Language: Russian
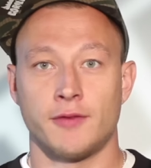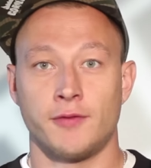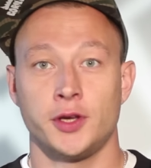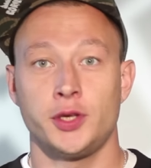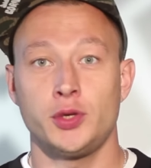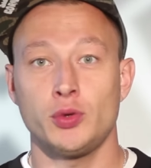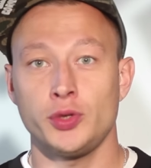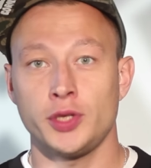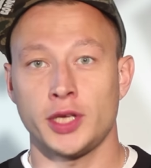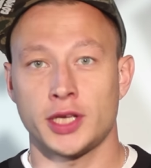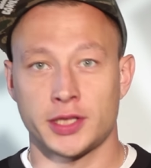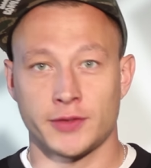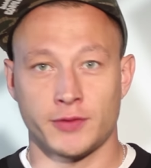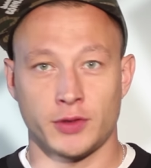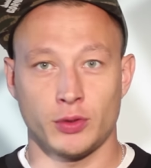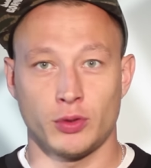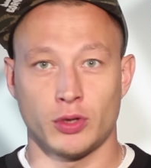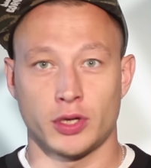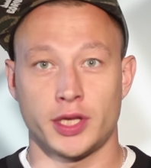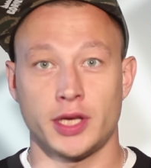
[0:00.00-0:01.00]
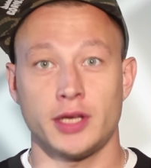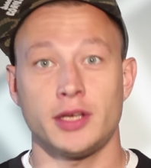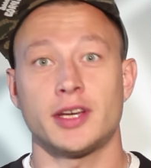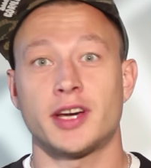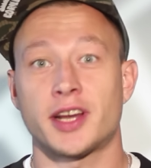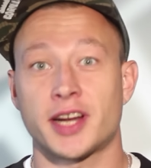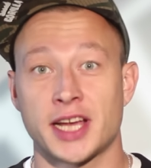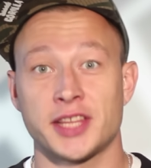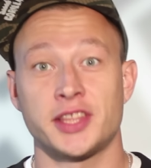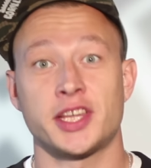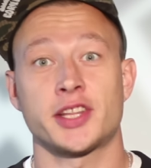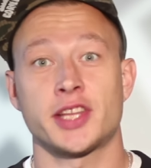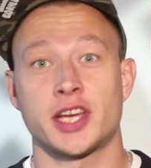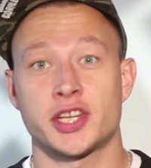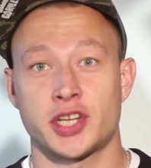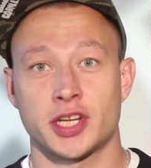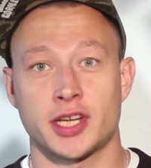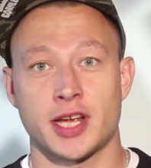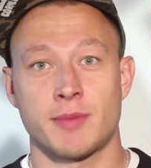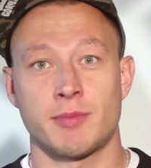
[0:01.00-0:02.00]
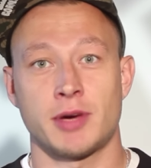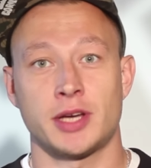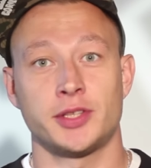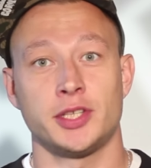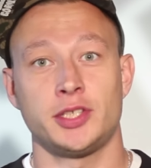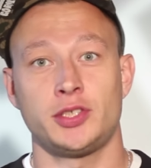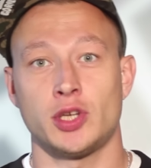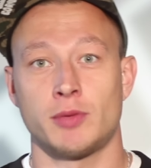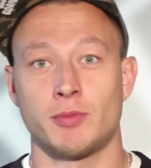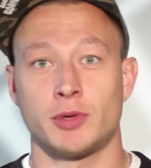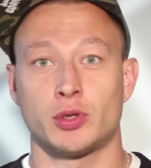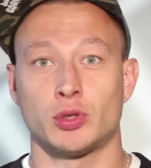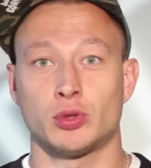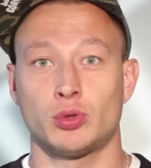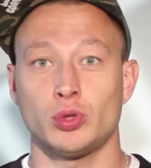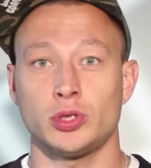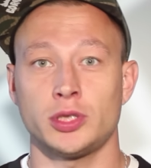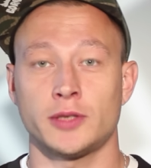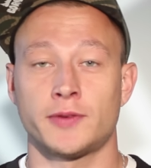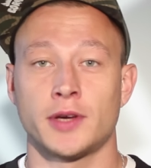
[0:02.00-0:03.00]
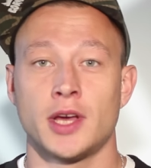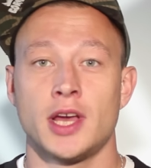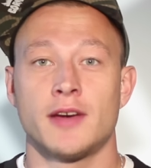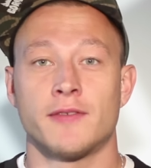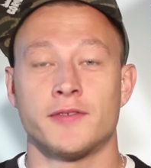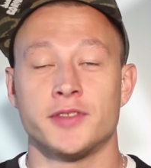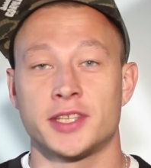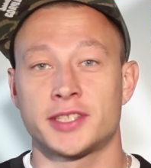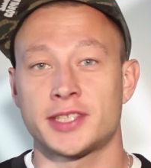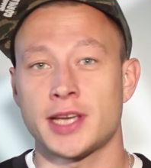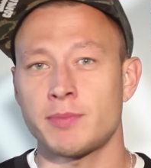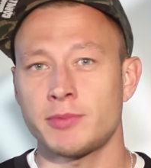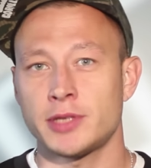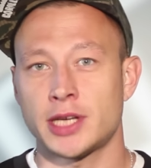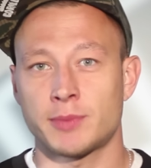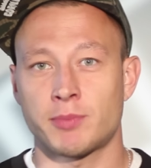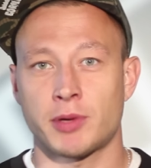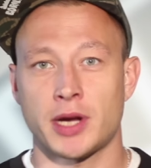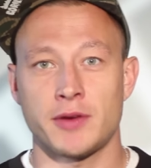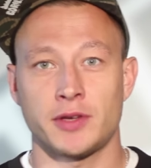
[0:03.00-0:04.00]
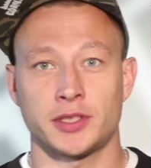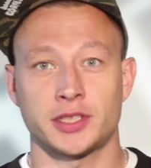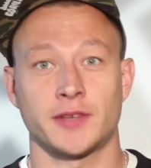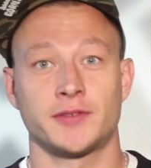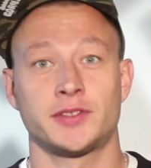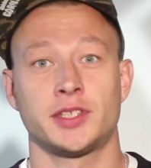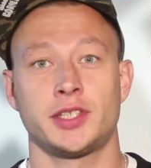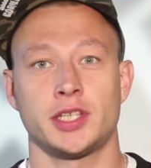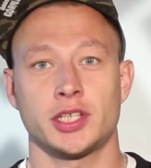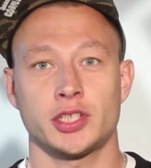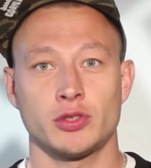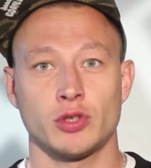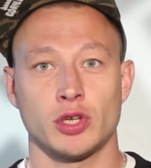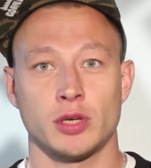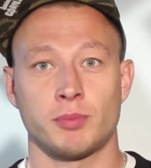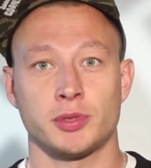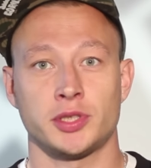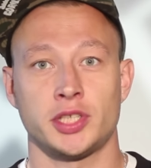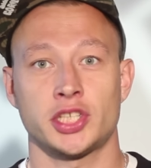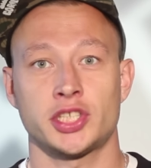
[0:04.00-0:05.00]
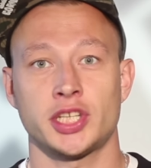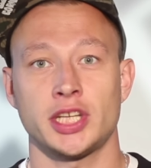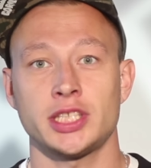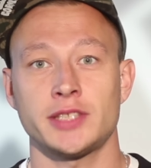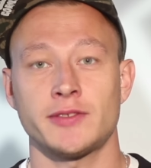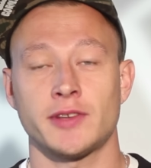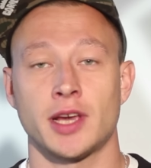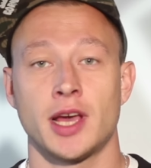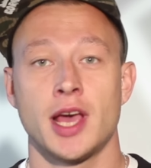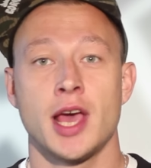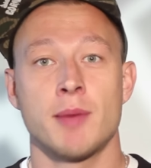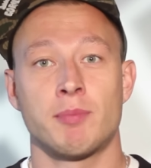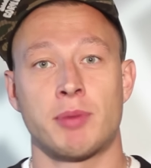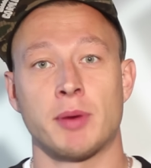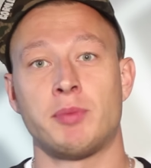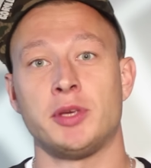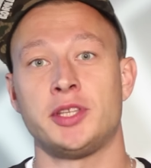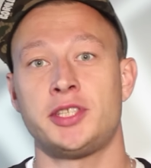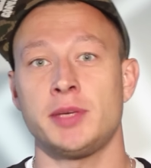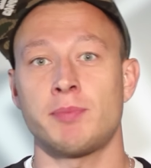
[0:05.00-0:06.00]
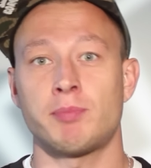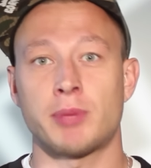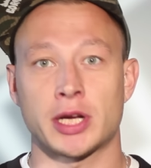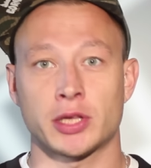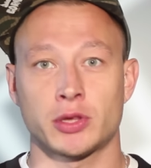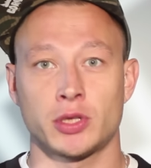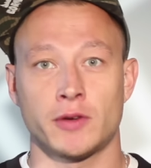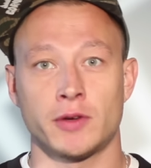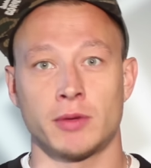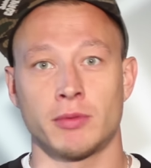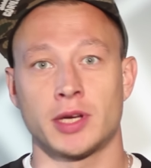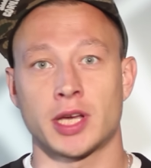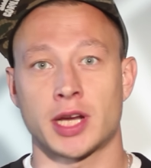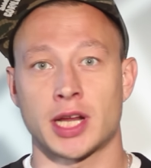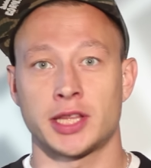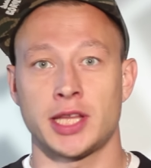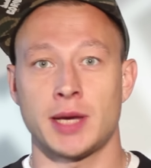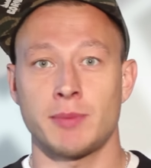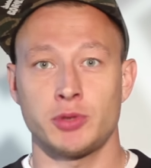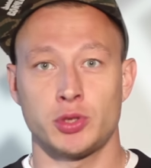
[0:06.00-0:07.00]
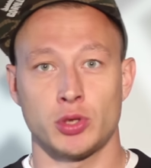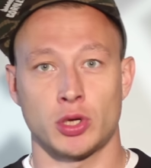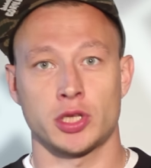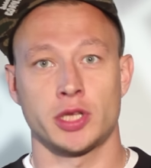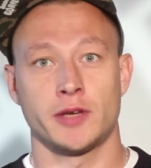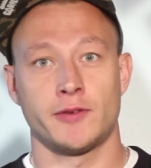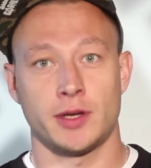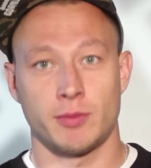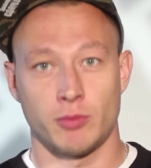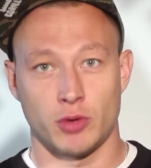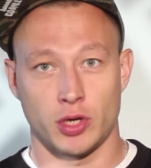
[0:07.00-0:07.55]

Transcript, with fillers: В июне этого года райдер нашей команды Сема Кутузов внезапно отправился в затяжное путешествие по пяти портовым городам Черного